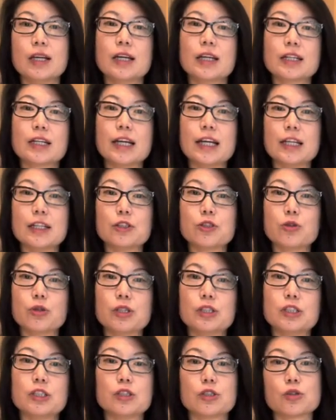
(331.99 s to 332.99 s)
可以说
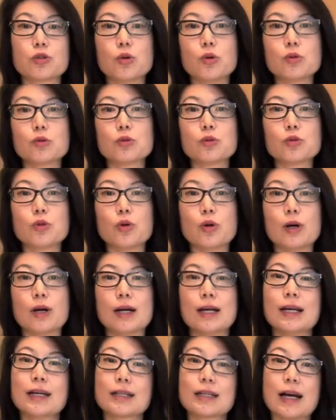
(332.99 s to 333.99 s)
是工作
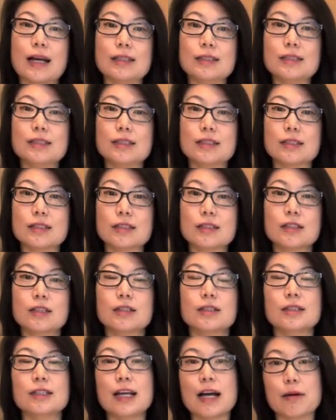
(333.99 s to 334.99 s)
感情
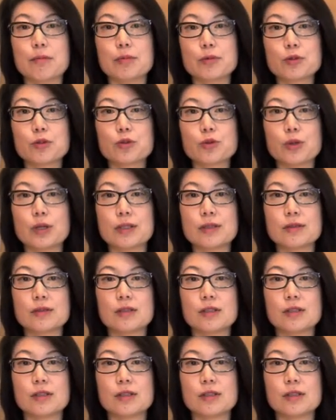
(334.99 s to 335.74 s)
两不顺，